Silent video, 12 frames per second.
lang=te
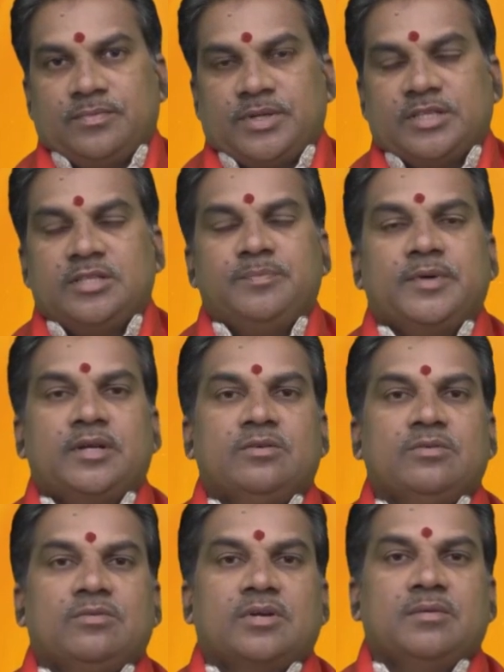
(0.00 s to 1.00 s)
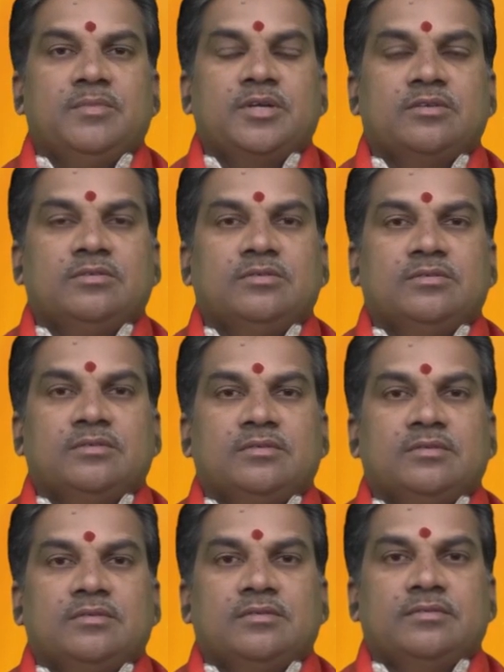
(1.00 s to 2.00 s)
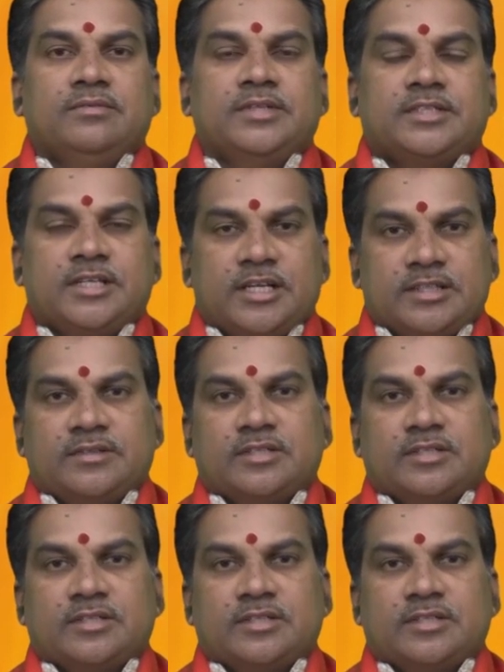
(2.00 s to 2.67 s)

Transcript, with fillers: ప్రతి పనులను కూడా మీకు వ్యతిరేకత